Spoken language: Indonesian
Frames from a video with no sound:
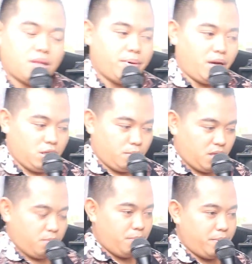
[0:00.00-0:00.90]
tapi kalau
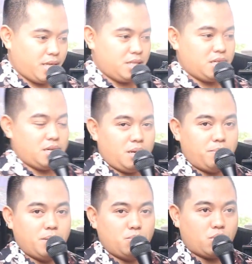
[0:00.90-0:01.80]
teman-teman pengen sing
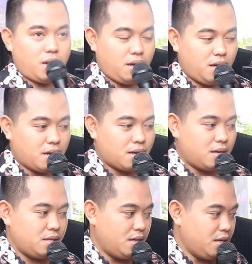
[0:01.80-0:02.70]
lebih murah
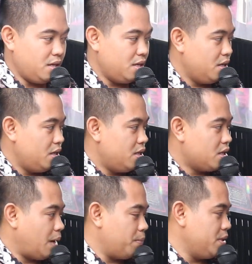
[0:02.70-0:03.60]
harganya
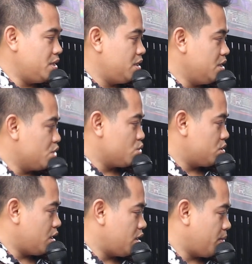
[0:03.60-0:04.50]
tapi dia
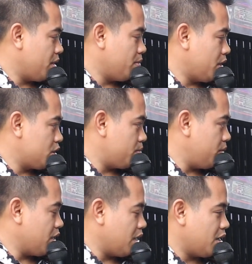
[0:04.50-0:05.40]
sudah dapat empat
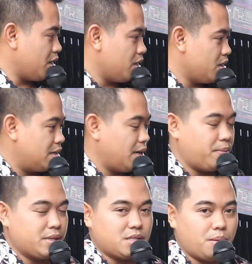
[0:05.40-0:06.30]
speaker
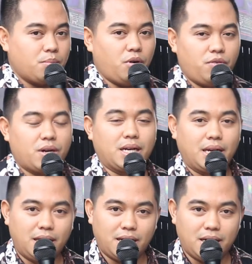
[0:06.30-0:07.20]
dapat subwoofer
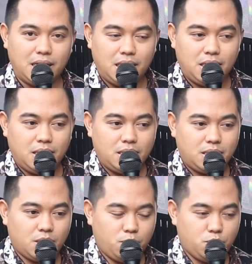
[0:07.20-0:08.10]
clear
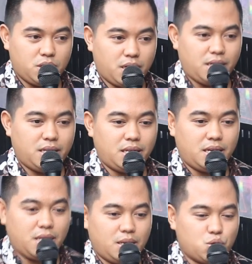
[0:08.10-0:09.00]
tinggal musikan
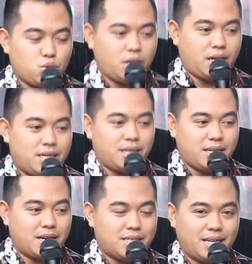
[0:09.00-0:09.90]
sudah ada
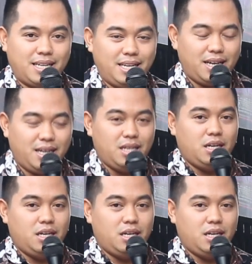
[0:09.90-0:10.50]
derdernya